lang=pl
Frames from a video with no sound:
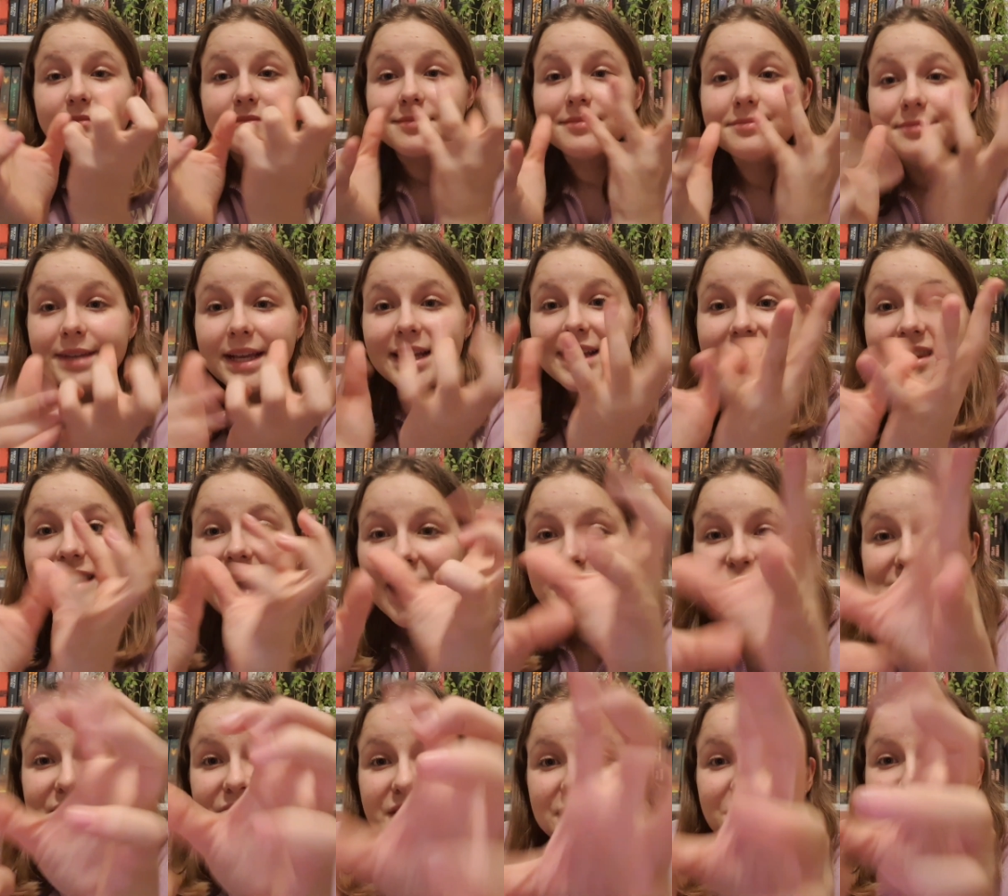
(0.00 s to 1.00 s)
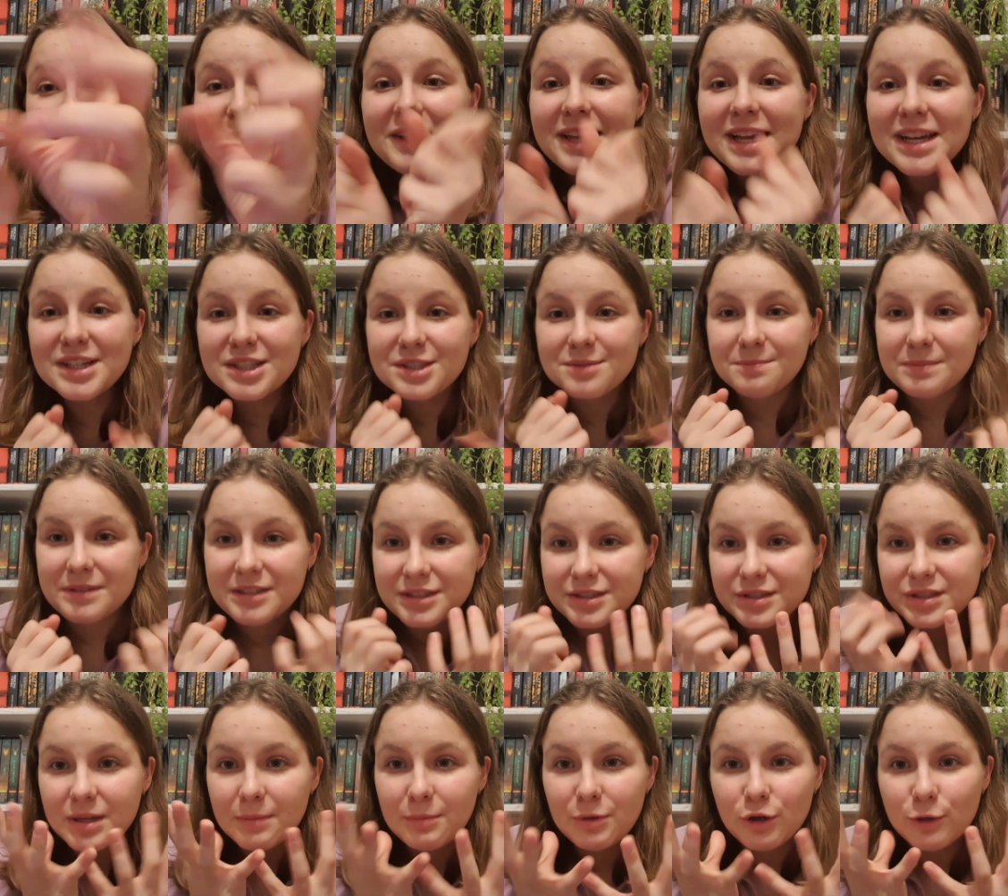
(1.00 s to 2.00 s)
mnie tak świeżbi,
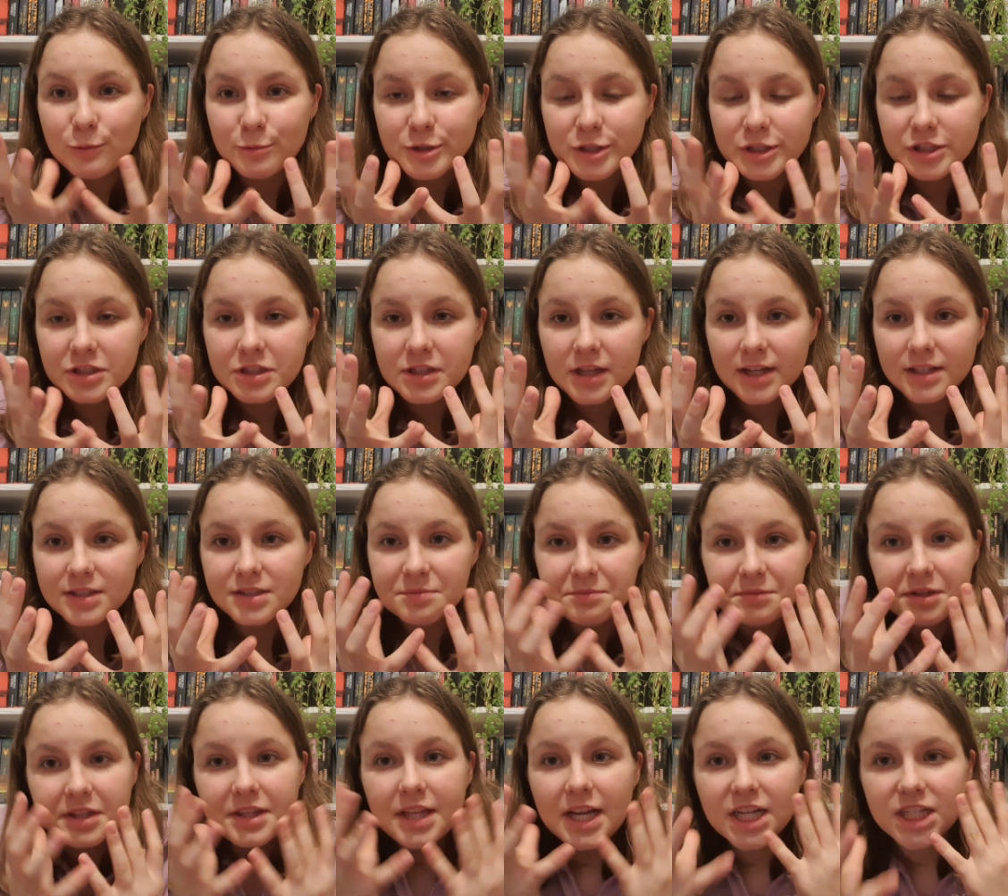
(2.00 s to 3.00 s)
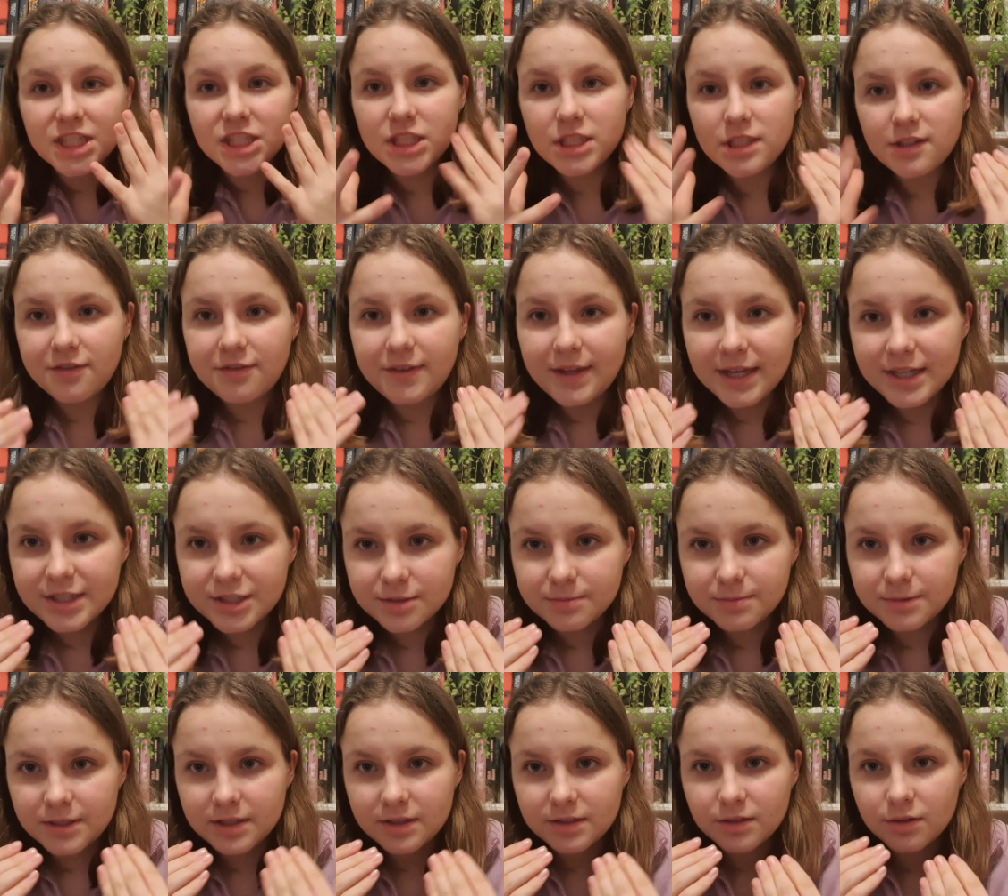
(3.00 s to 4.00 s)
żeby ją przeczytać. Mnie tak
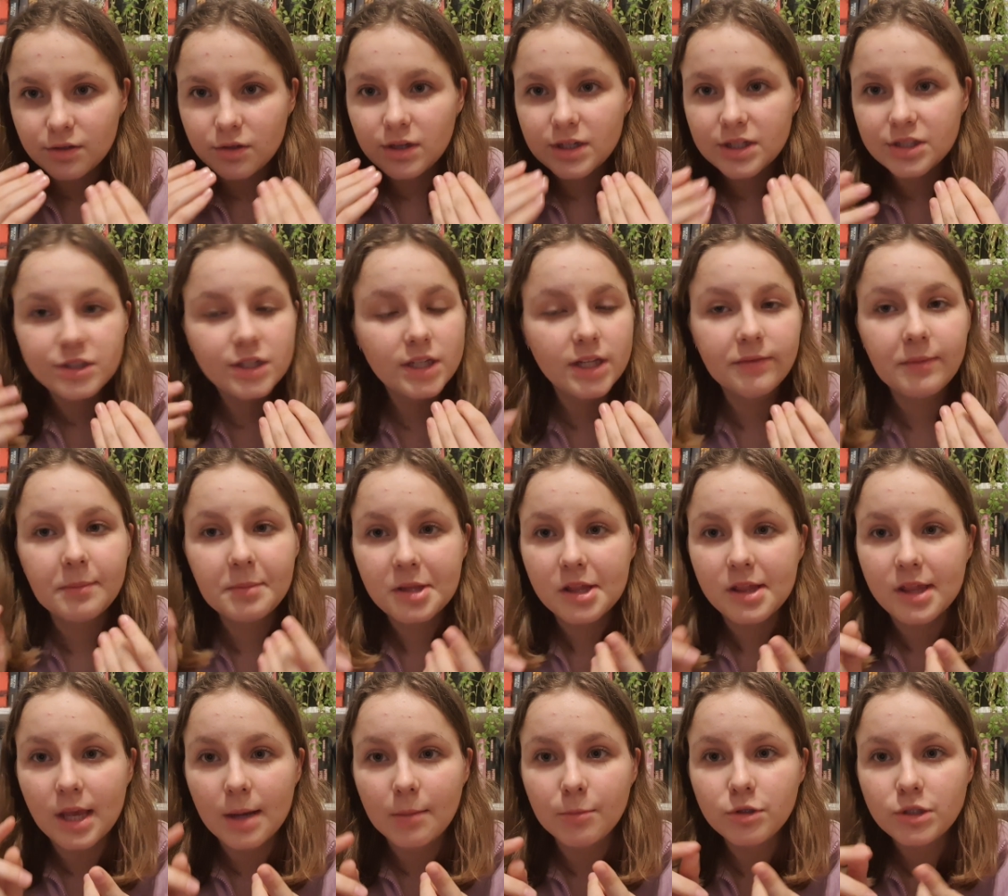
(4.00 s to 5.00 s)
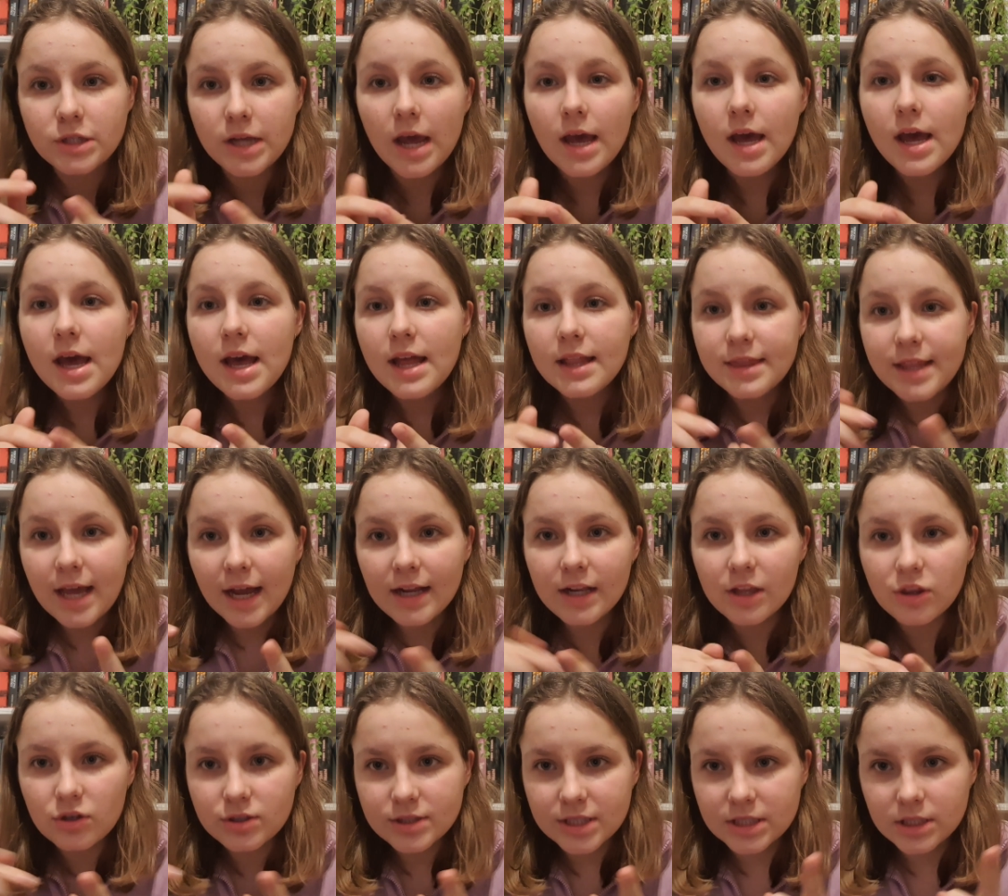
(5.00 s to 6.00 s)
świeżbi, tylko jeszcze nie wiem kiedy. Ja muszę
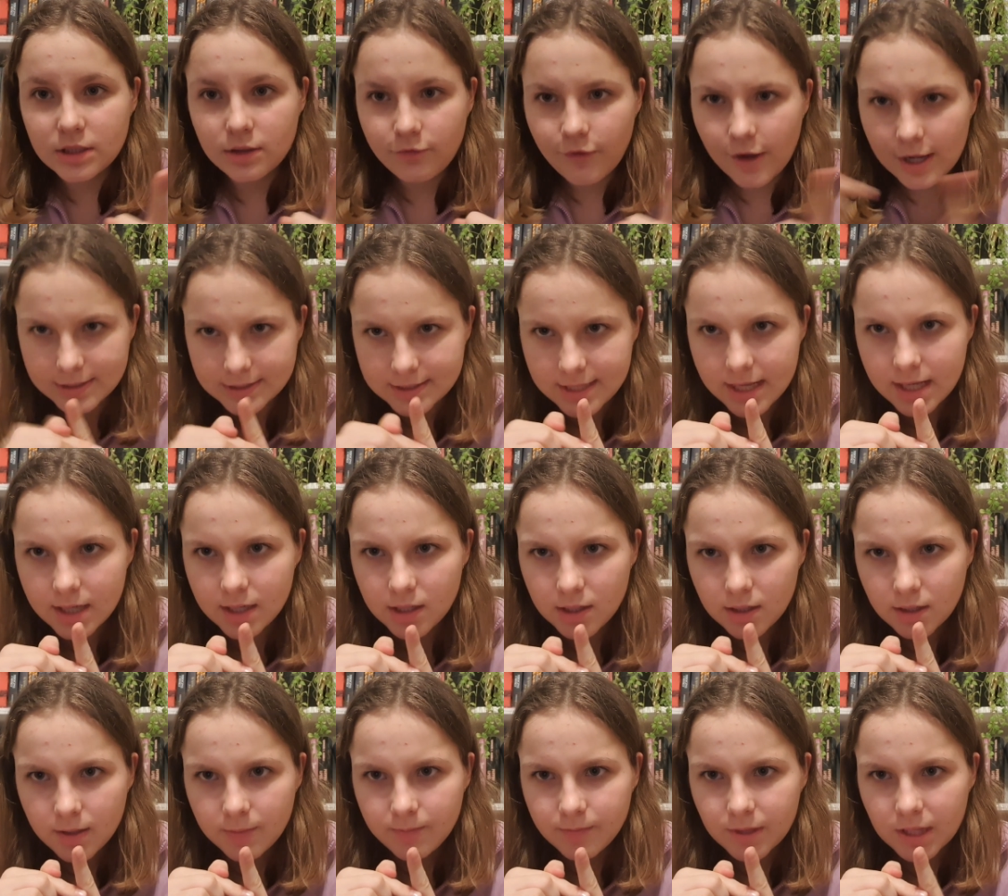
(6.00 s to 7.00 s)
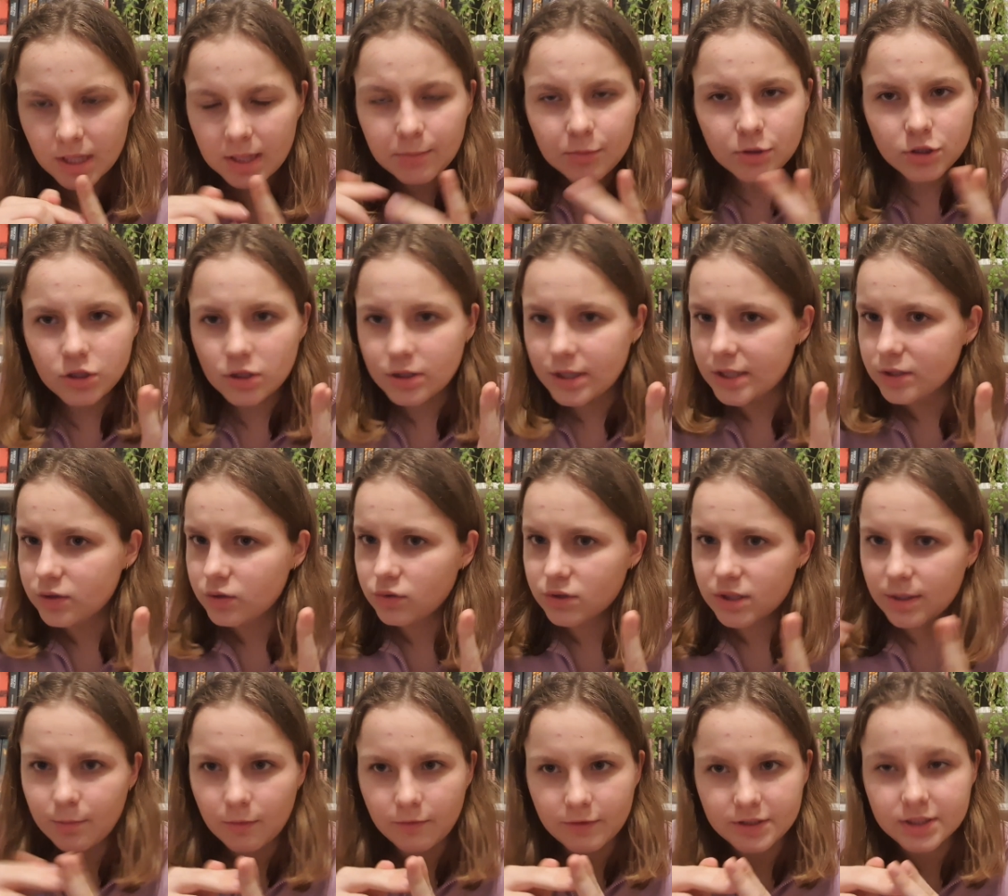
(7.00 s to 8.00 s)
nagle dostać fazę i muszę od razu ją
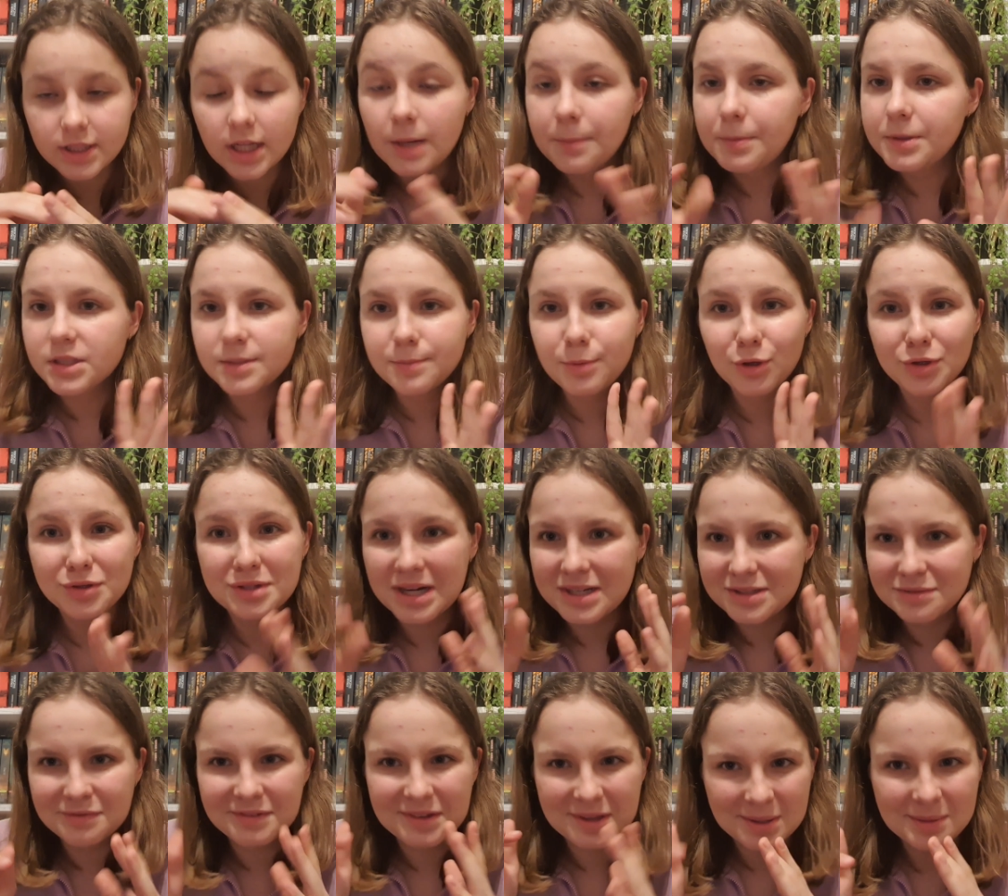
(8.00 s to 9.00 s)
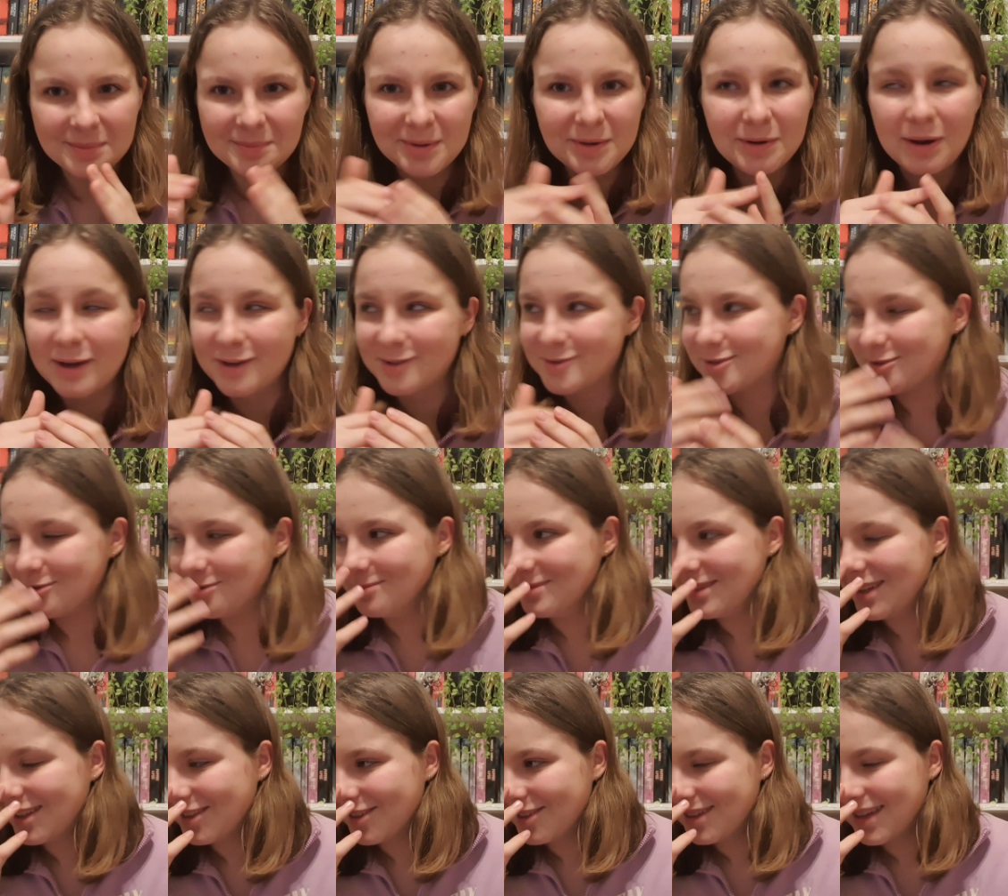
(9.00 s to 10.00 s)
zamówić. Najlepiej, żeby od razu wtedy była już u
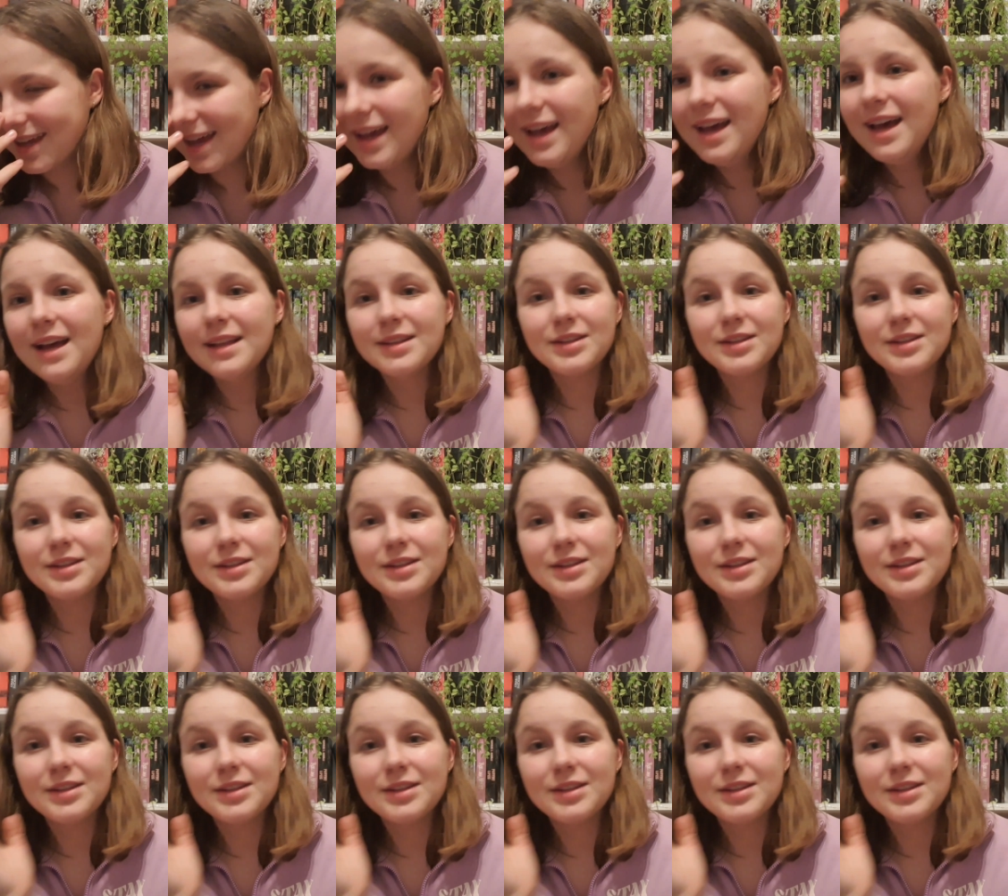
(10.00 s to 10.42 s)
mnie, no nie?